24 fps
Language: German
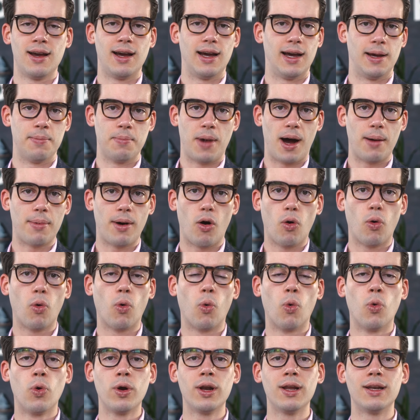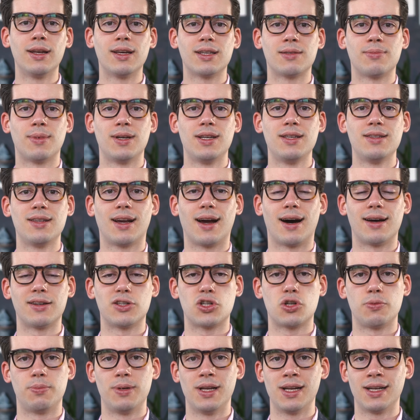ähm, aber auch ohne, dass man diese Karte
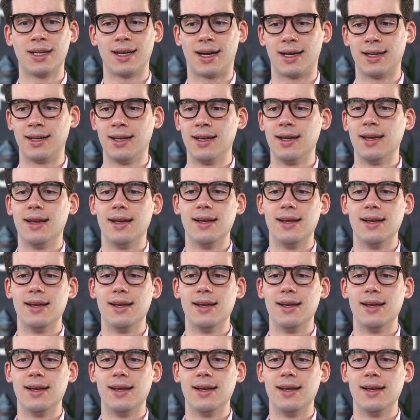spielen kann,